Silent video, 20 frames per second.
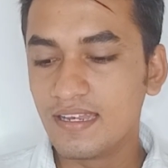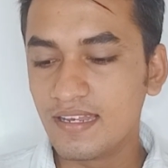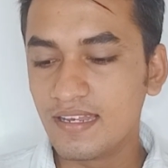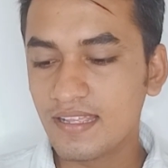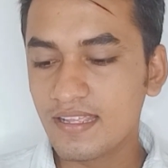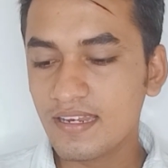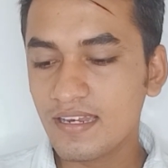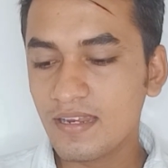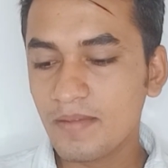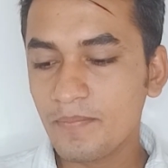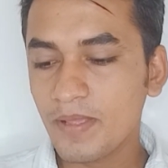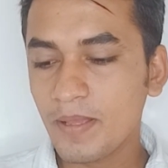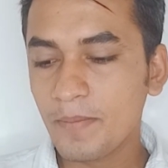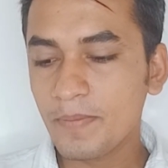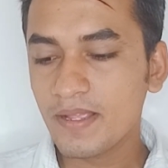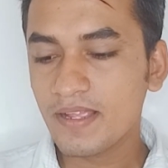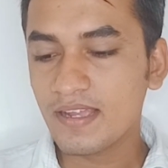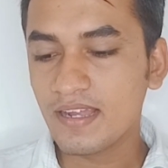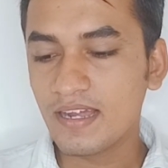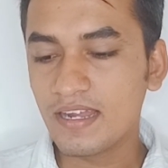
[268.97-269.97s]
लेकिन हम यहाँ
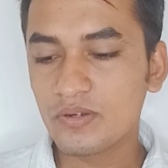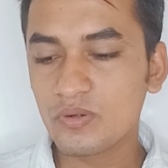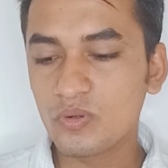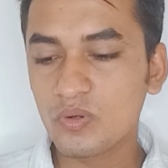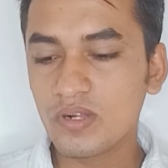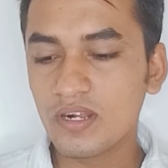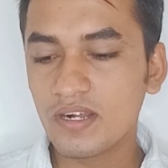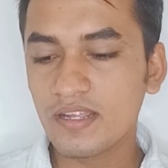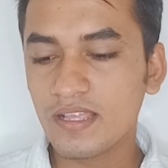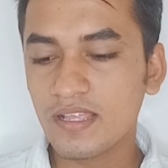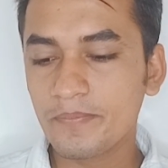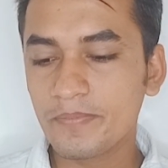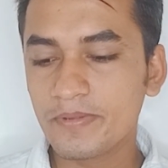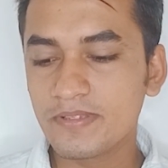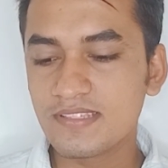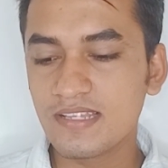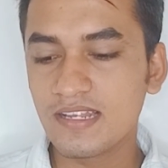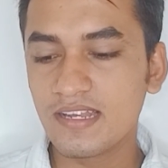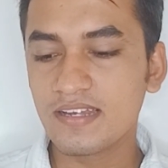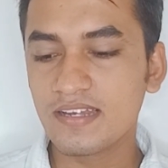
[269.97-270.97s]
पे कार्ड टू कार्ड यहाँ
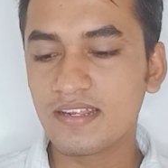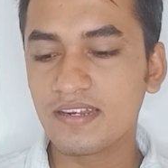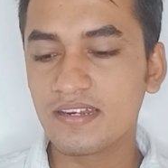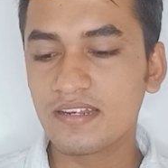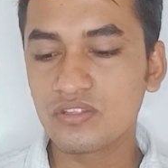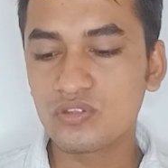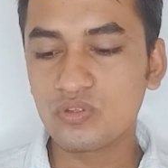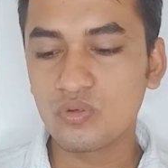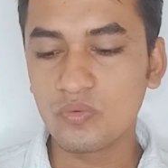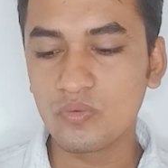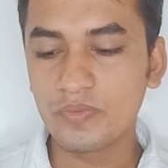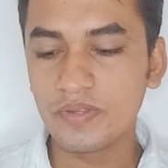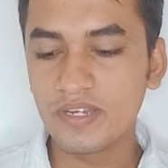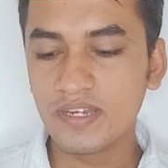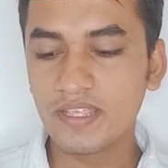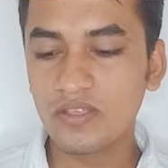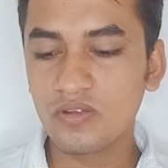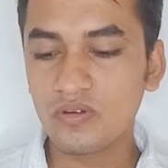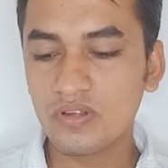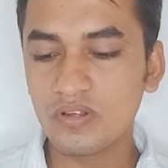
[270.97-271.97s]
पे सेलेक्ट कर रहे हैं तो वो भी
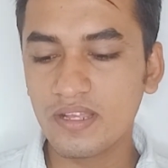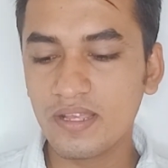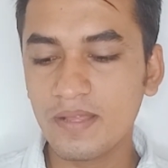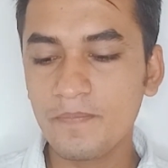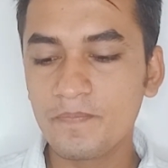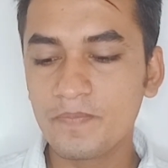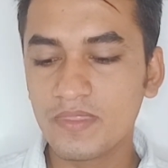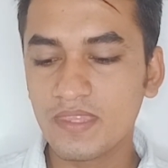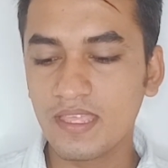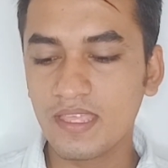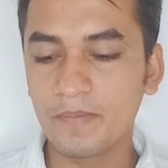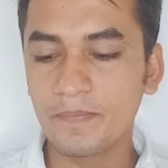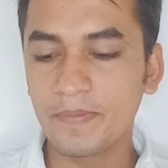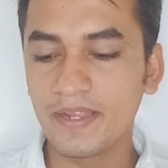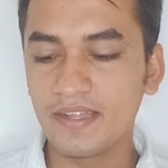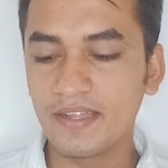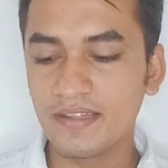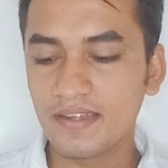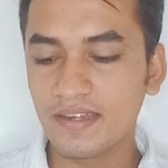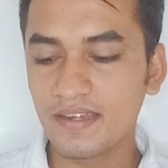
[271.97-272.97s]
नहीं हो रहा है यहाँ
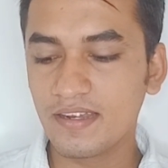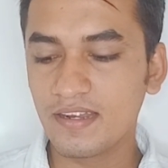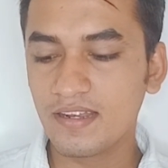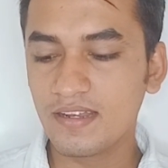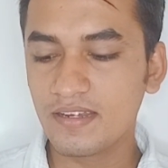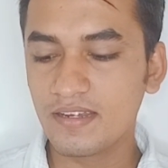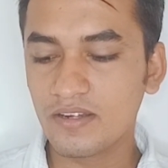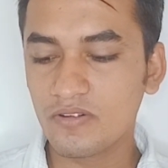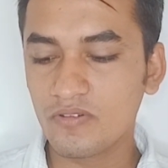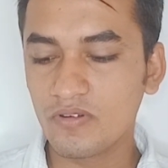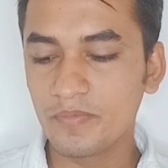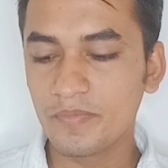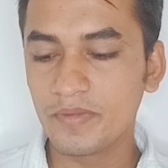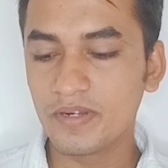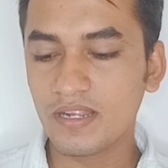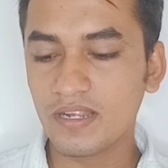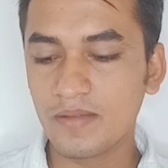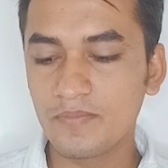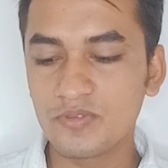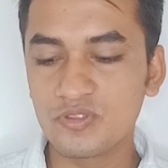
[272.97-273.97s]
पे इंटरनल
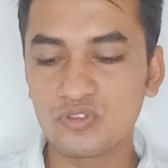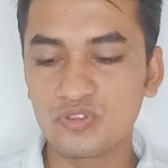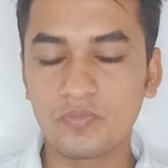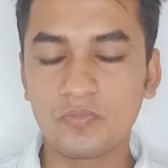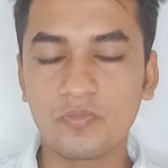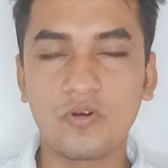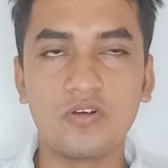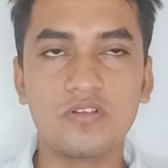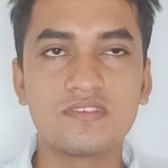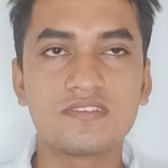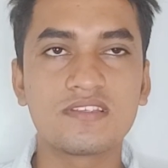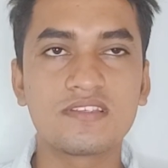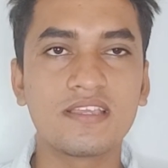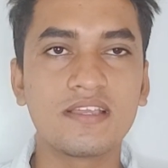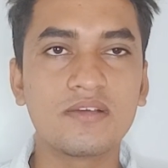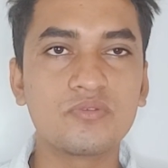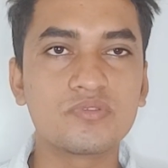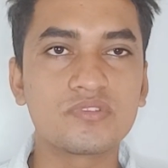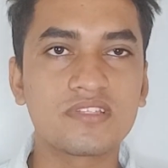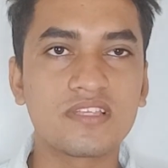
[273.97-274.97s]
रिक्वायरमेंट यहाँ पे जो पॉलिसी
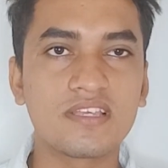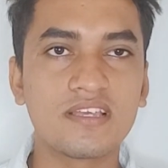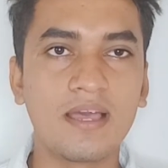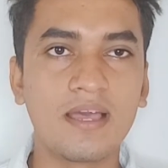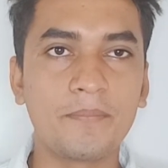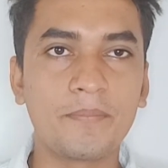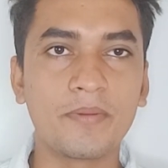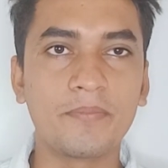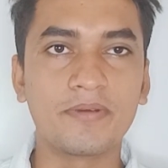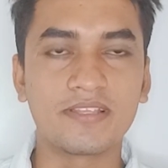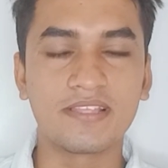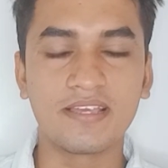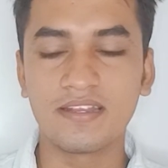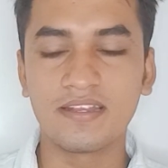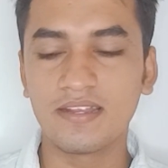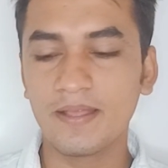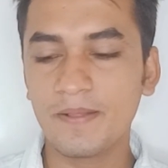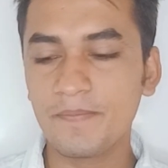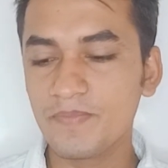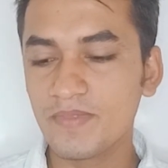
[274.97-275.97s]
है उसके यहाँ पे बता
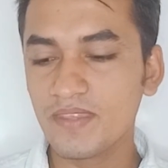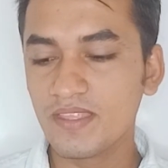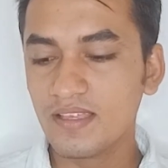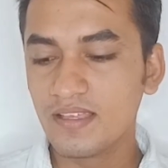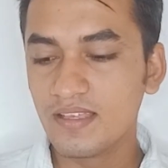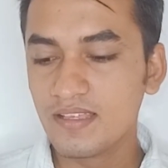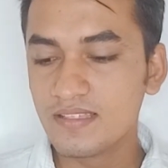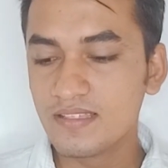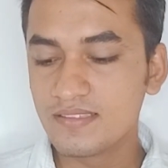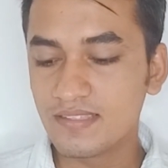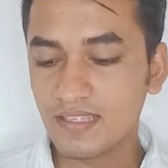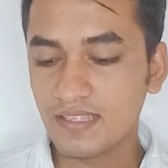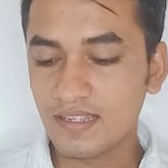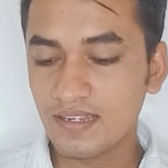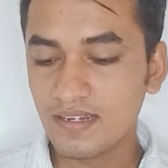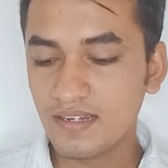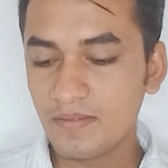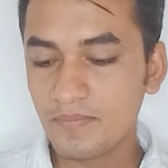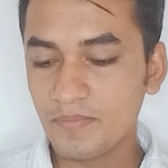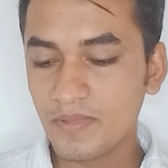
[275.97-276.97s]
रहा है
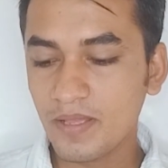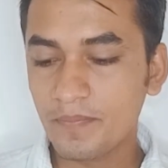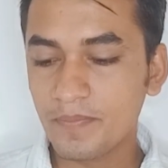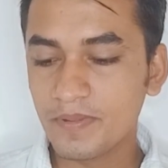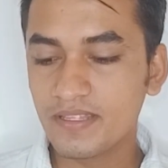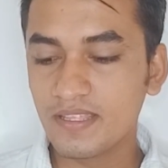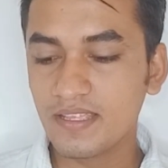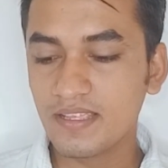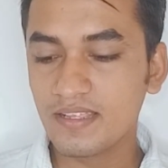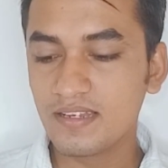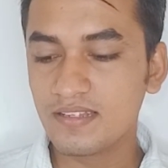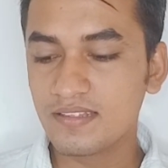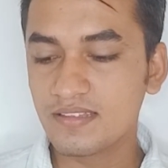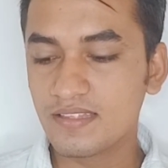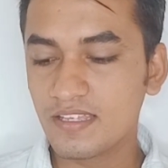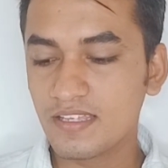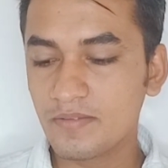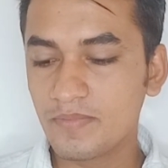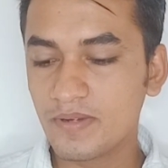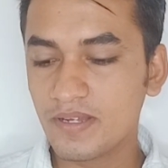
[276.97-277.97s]
सेकेंड हम यहाँ पे देख
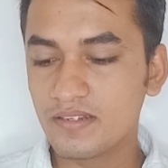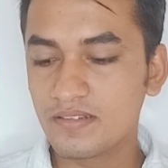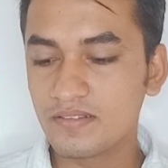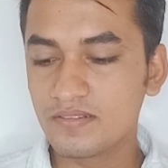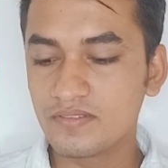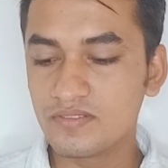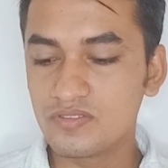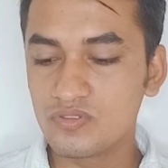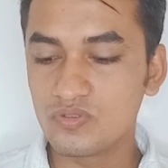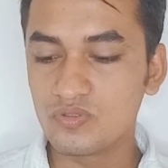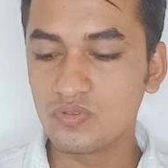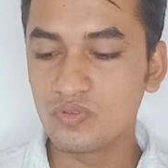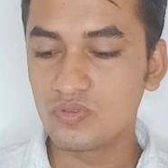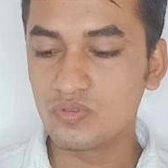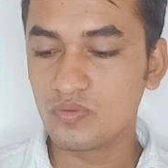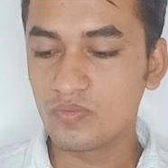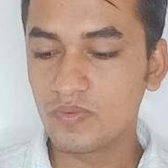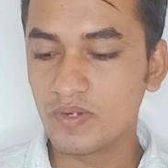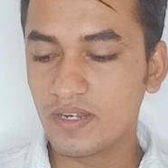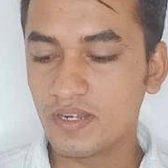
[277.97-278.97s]
लेते हैं एक बार जो
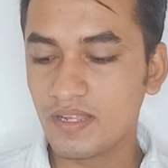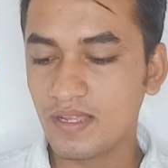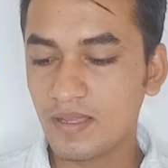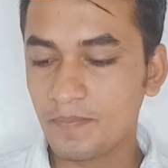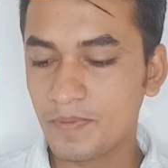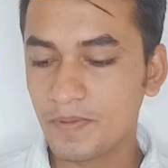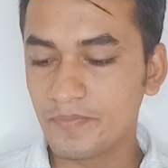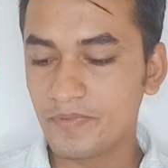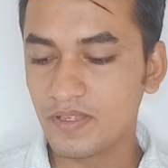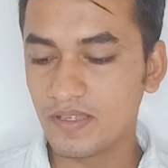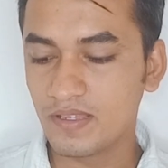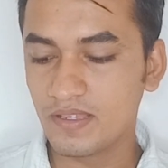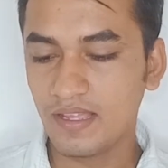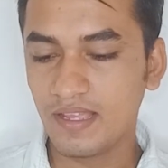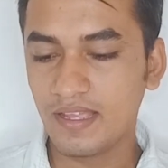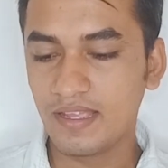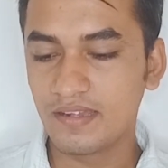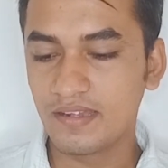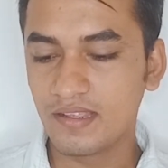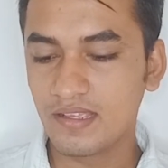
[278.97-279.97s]
दोबारा यहाँ पे
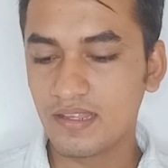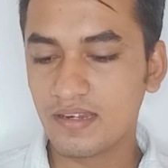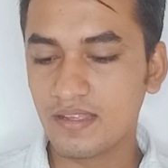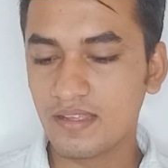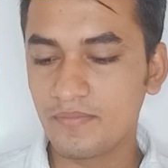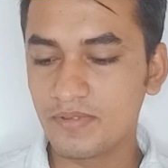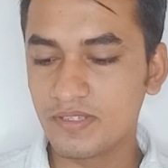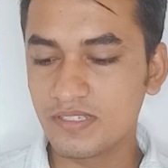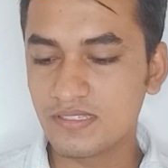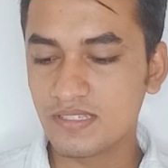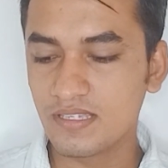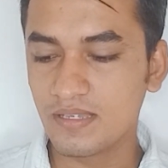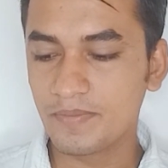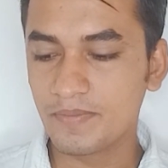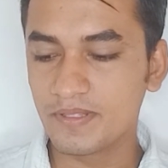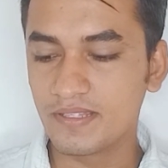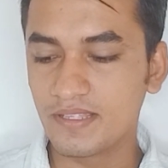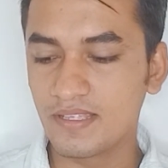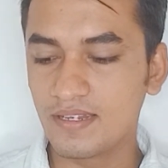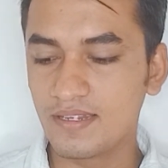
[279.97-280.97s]
आई का बेस यहाँ
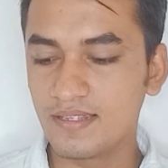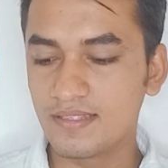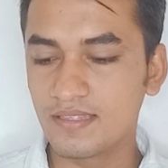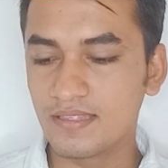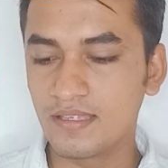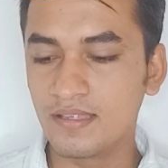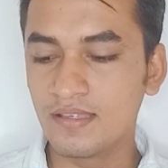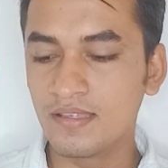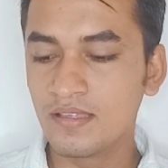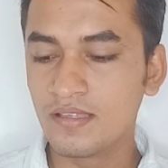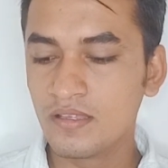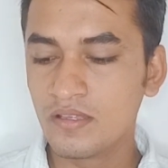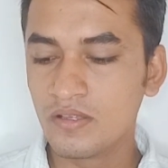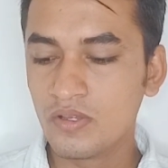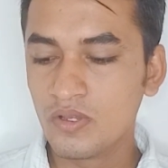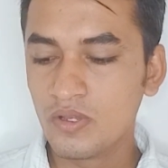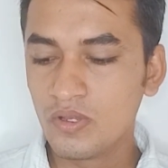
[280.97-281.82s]
पे देख लेते हैं